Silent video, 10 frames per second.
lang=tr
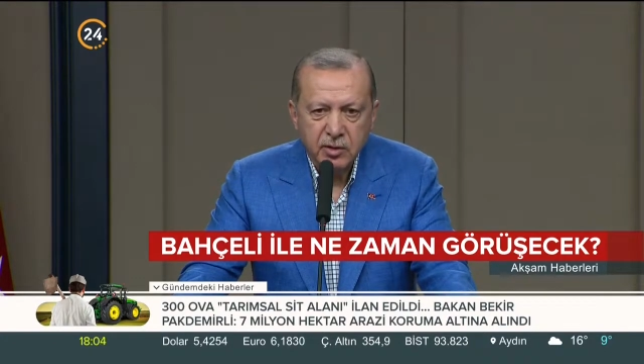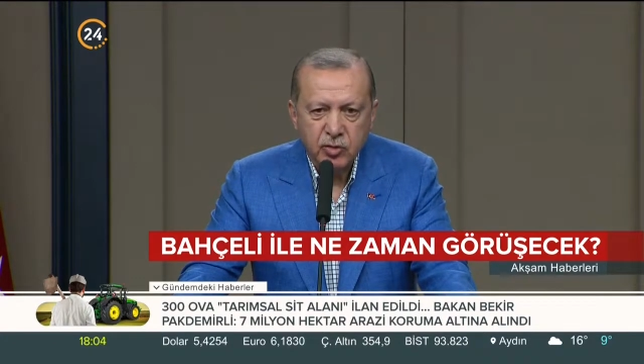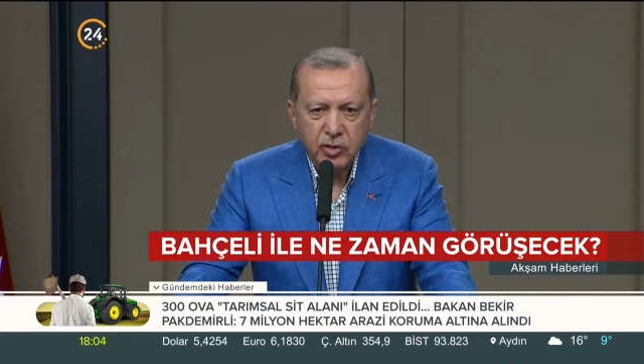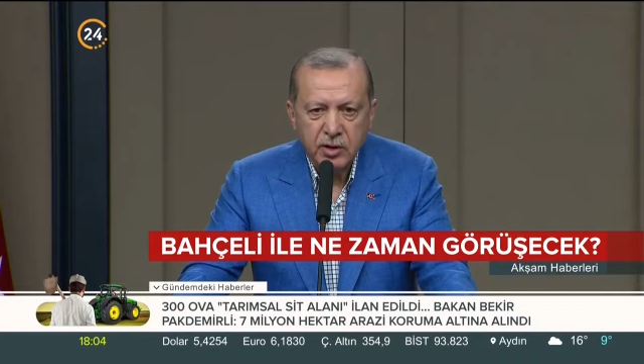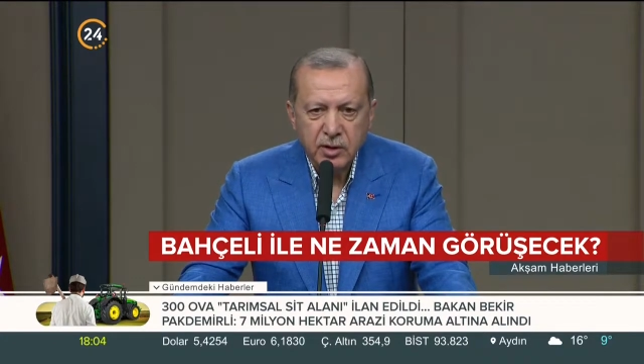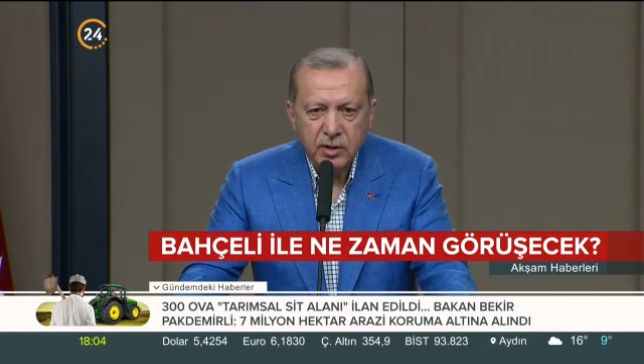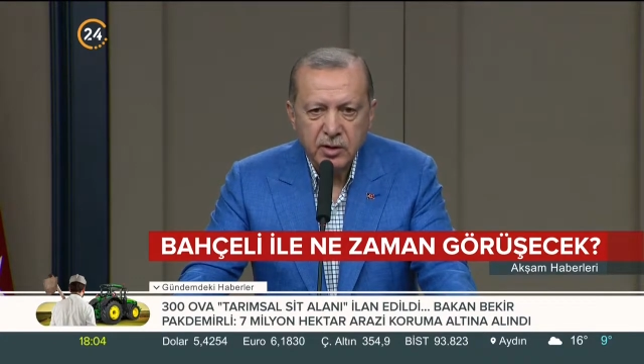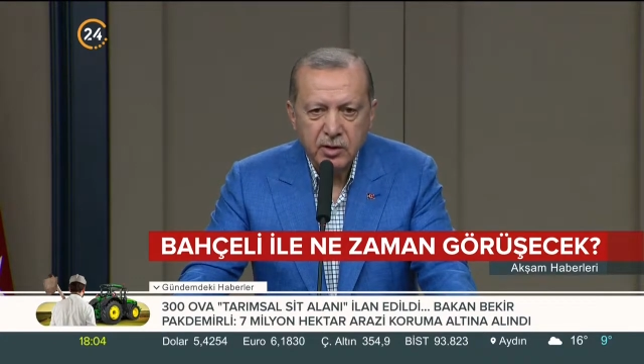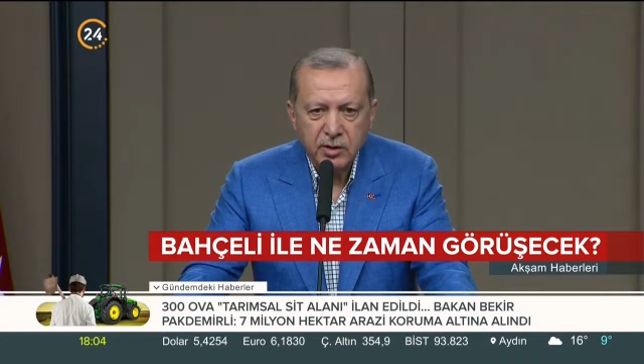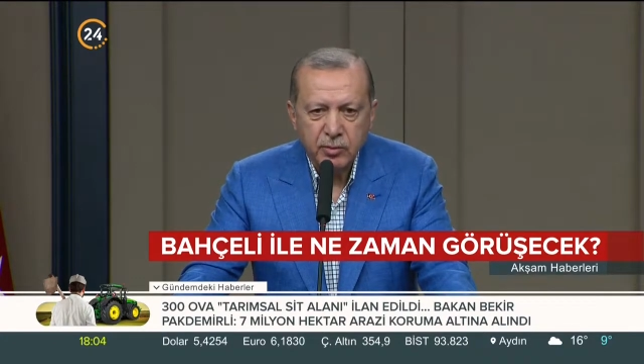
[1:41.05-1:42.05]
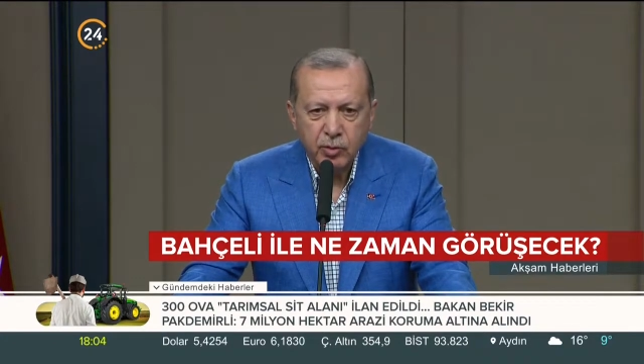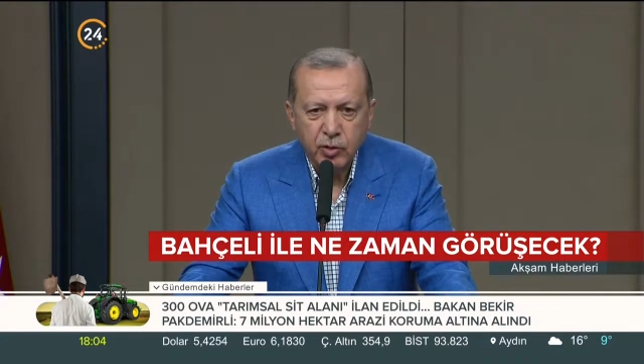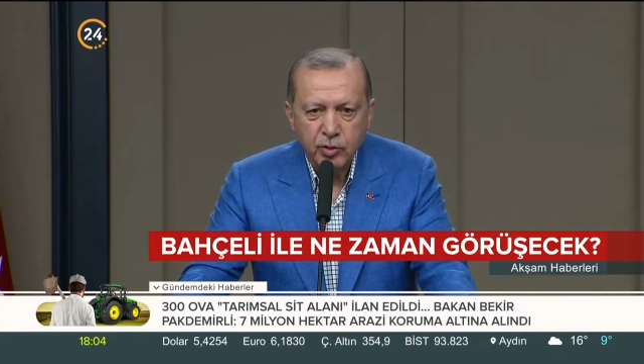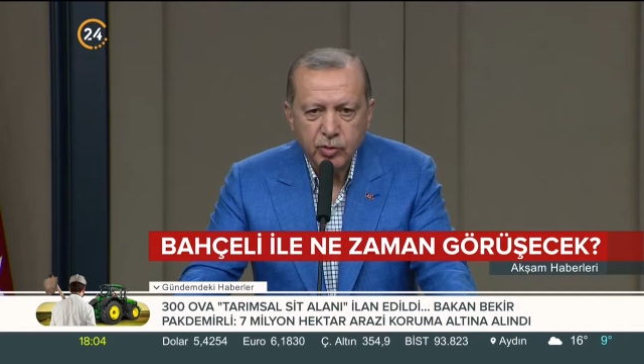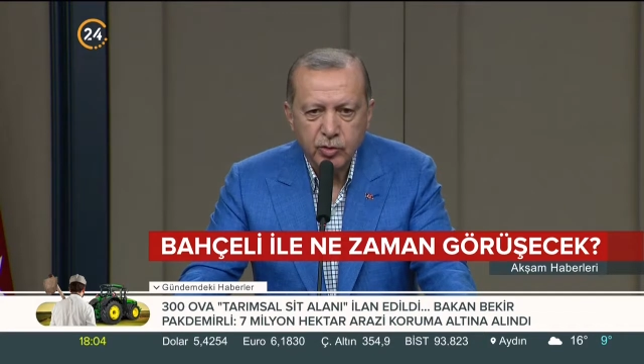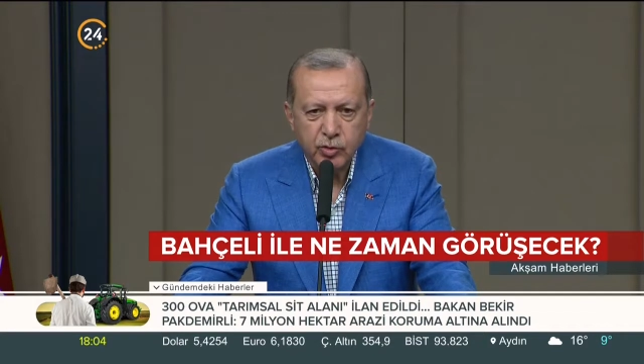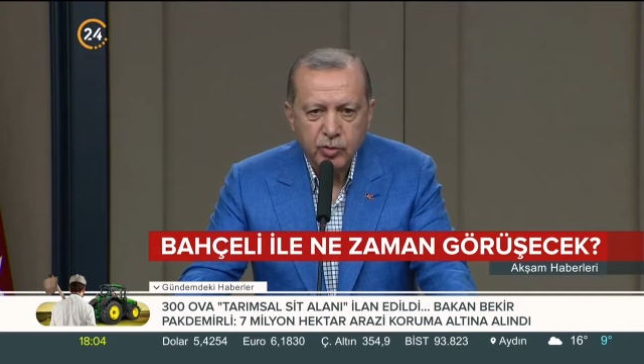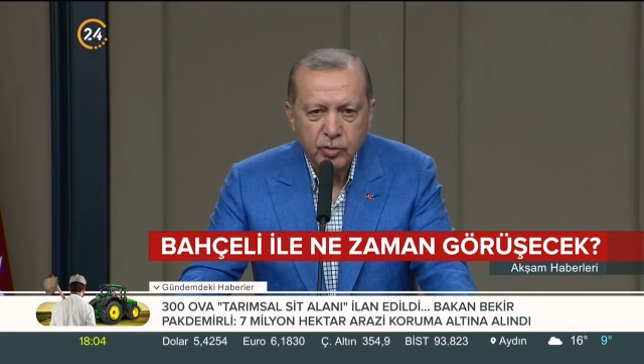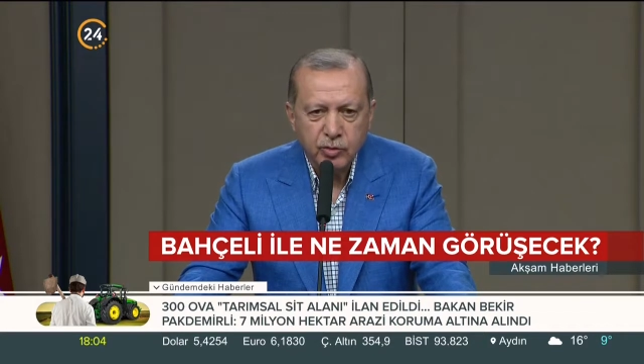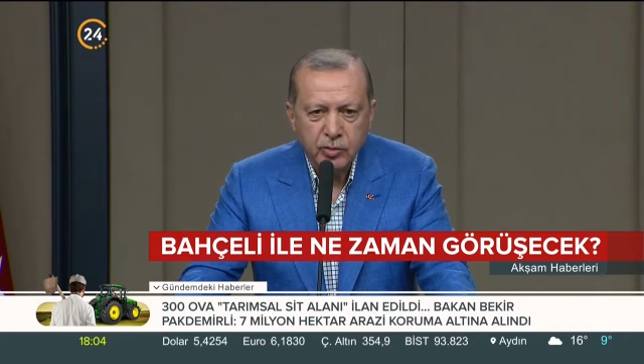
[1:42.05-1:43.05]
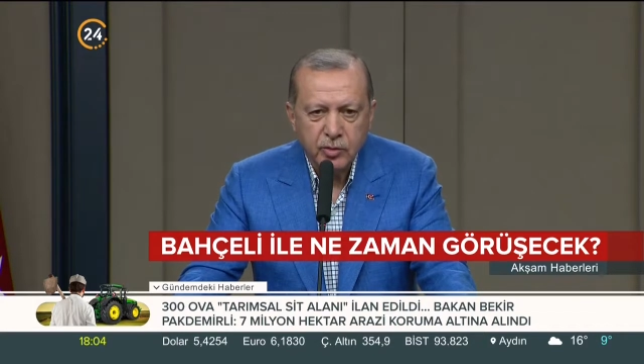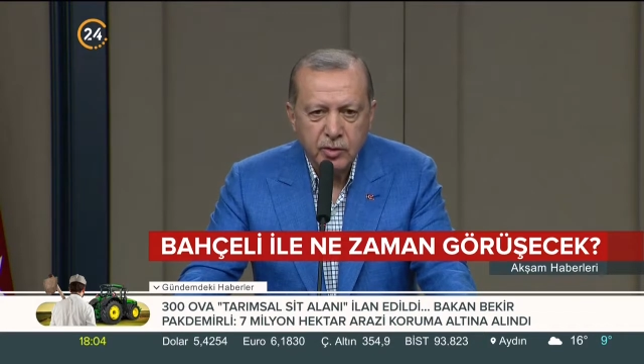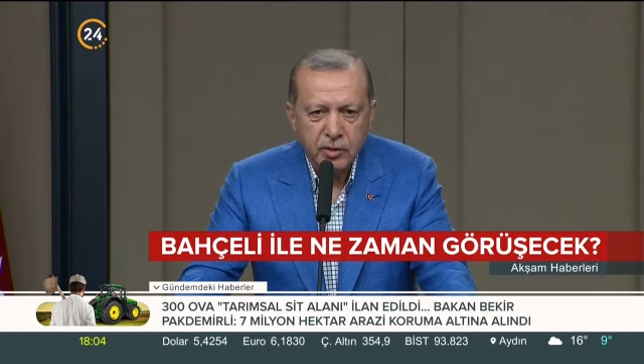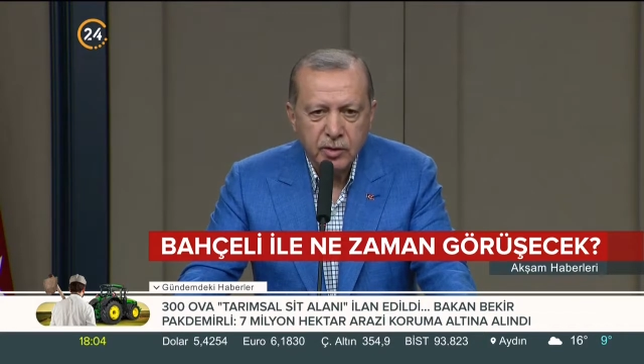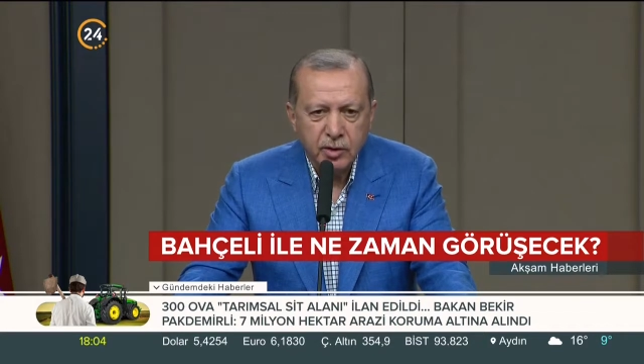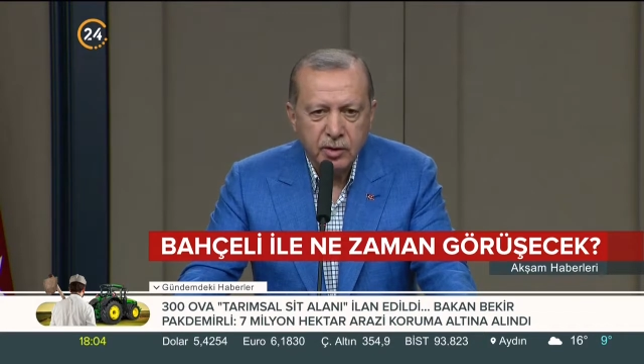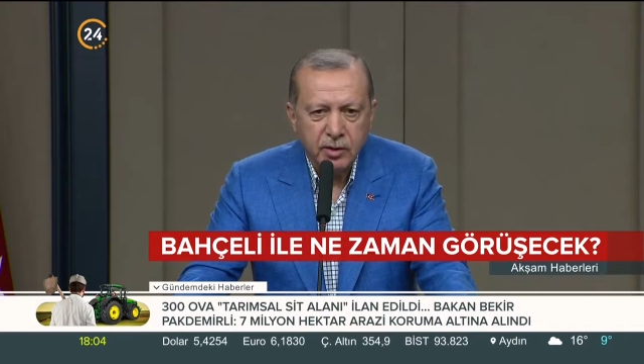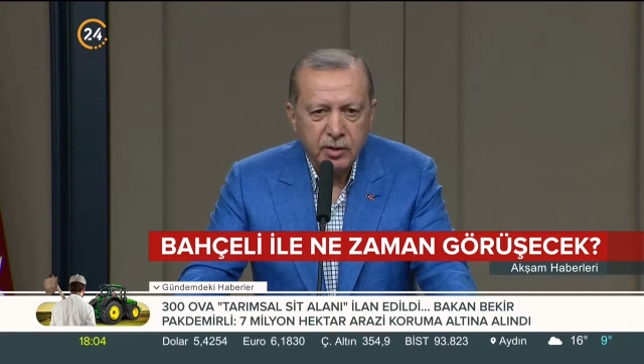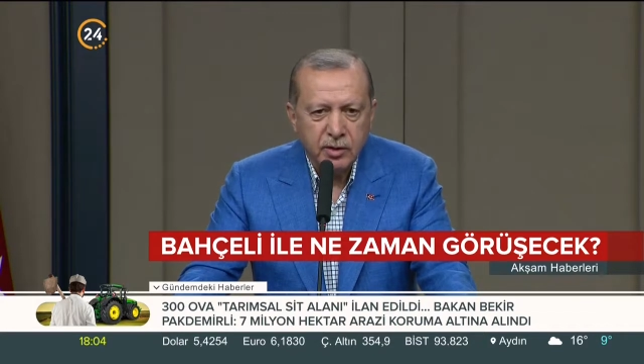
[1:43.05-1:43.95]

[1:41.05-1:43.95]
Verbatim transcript: Çünkü biliyorsunuz e,